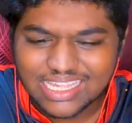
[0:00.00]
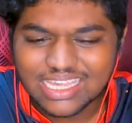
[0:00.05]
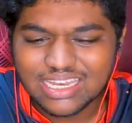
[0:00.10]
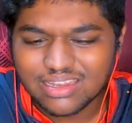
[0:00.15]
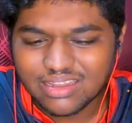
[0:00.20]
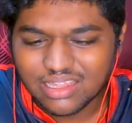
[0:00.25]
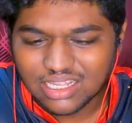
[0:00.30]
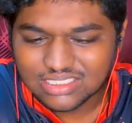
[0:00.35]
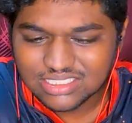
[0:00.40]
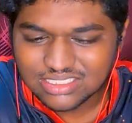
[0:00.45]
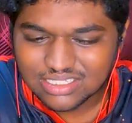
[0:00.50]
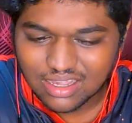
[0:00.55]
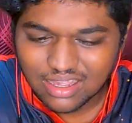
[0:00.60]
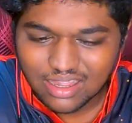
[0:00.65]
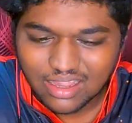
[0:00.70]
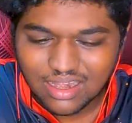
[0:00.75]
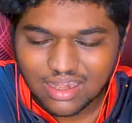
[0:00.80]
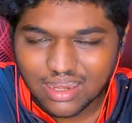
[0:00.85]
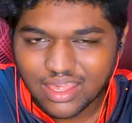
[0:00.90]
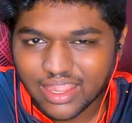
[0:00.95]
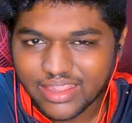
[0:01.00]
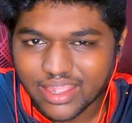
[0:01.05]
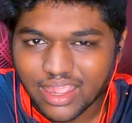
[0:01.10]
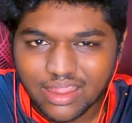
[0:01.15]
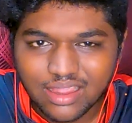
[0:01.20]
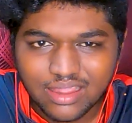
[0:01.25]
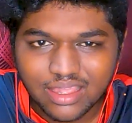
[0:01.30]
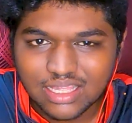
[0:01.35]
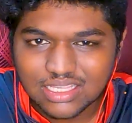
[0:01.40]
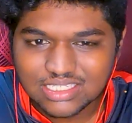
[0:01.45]
ஏஜா இல்லை
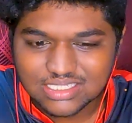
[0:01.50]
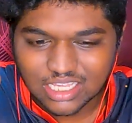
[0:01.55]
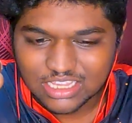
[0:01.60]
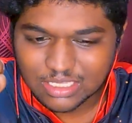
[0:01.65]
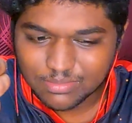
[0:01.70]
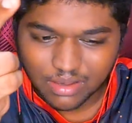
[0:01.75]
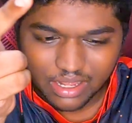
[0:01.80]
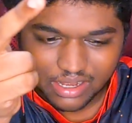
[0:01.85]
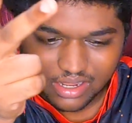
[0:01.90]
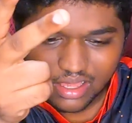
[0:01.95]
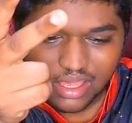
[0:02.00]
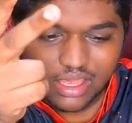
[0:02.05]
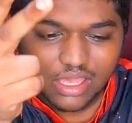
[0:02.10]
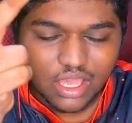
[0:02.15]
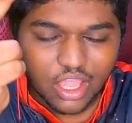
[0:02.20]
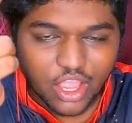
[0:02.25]
யங் ஏஜா அந்த மாதிரி